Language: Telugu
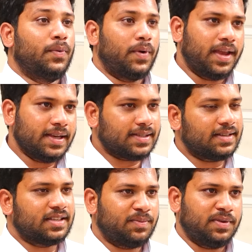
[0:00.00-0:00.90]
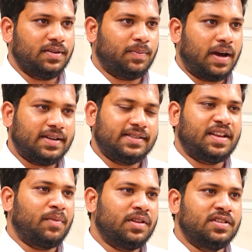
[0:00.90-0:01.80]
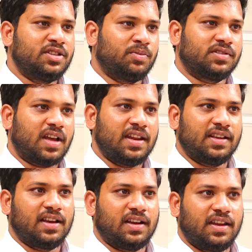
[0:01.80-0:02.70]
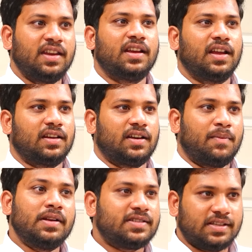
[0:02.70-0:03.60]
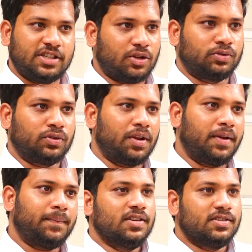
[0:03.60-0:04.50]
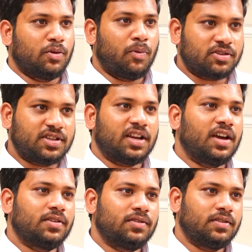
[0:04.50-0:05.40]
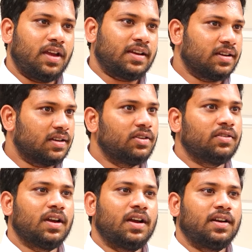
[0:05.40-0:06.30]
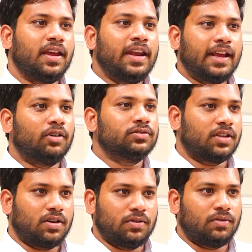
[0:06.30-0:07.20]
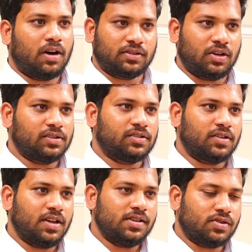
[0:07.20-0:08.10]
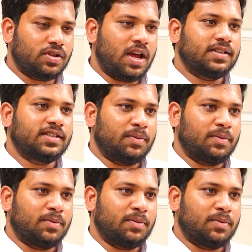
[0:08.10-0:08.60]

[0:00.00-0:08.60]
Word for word: వైఎస్ఆర్సీపీ పార్టీకి సంబంధించి ఇప్పుడు స్థానిక ఎన్నికల ఎమ్మెల్సీలు జరుగుతున్నాయి సో బొత్స గారు ఏకగ్రీవంగా ఎన్నిక అవుతారంటూ వార్తలు వస్తున్నాయి సో దానికి